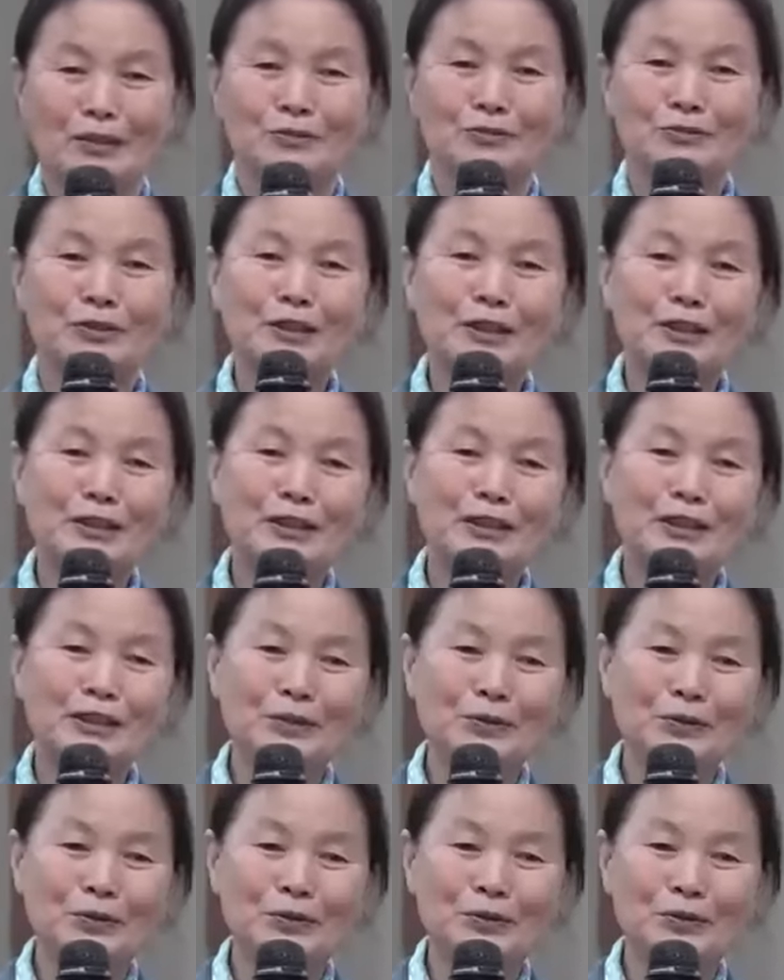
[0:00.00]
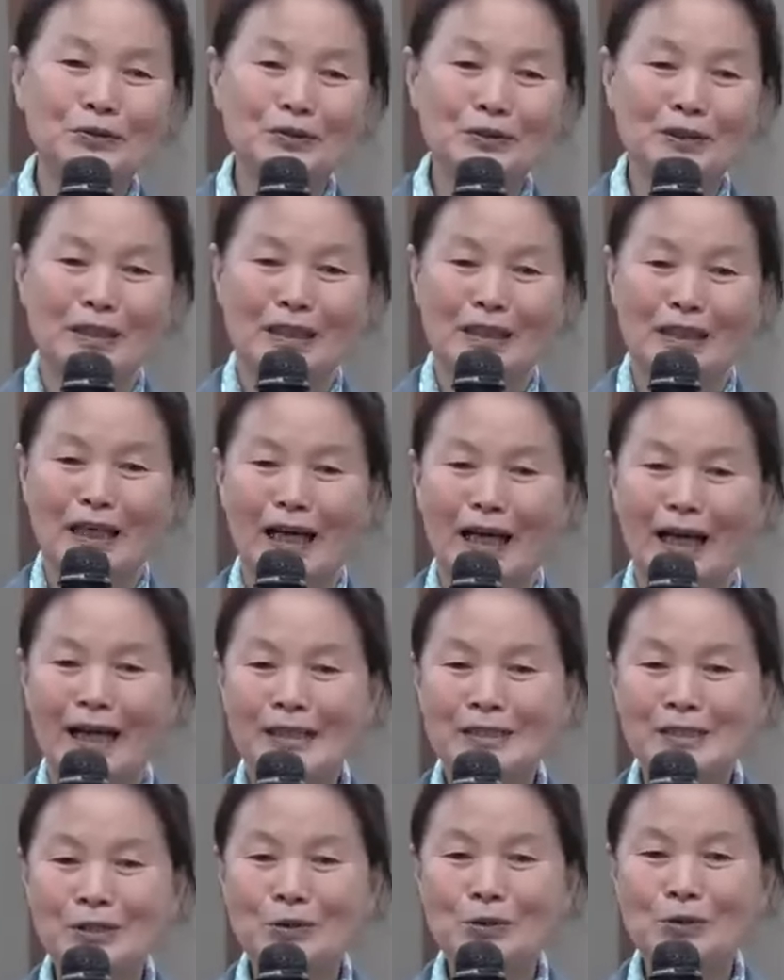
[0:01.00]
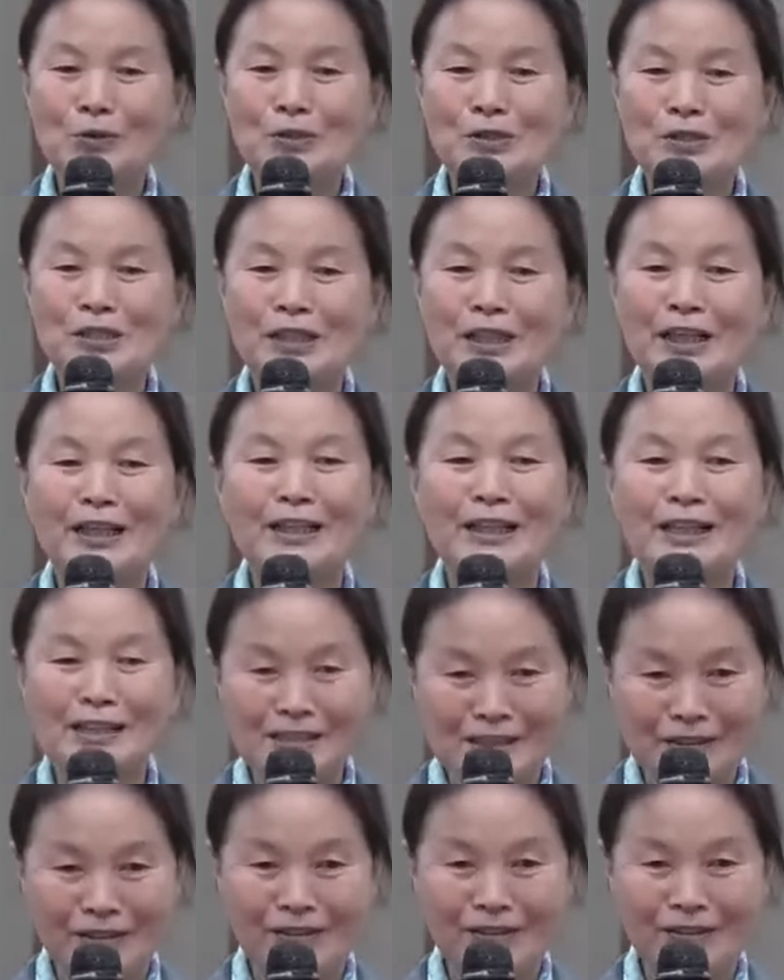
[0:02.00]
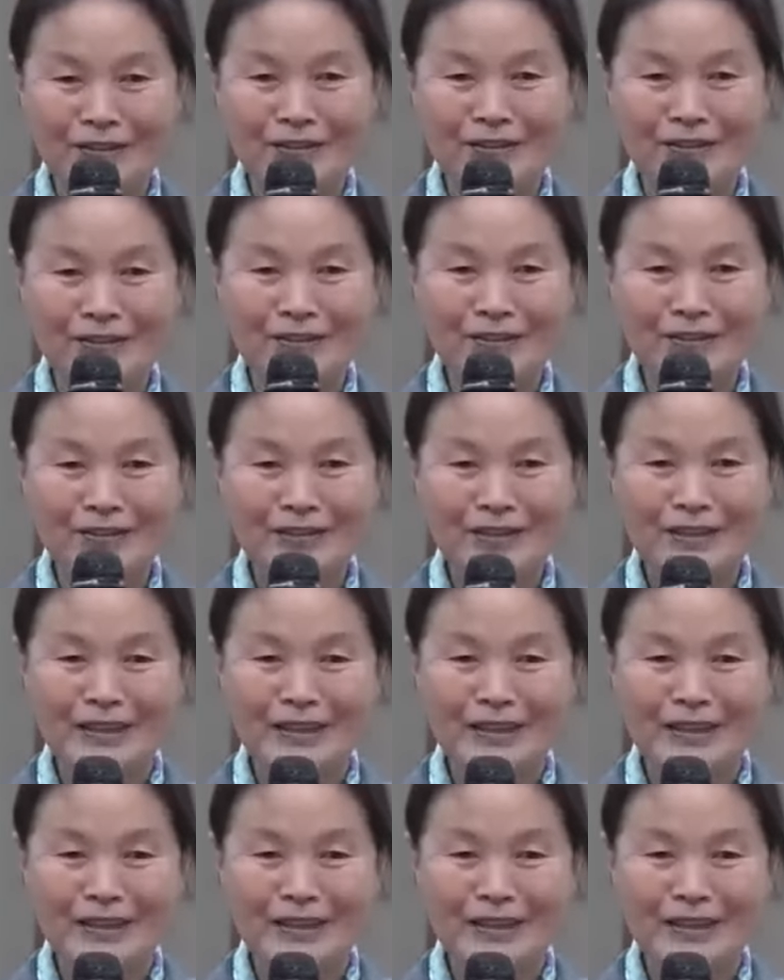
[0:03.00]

우리 기도는 아직도 지하에 있어요.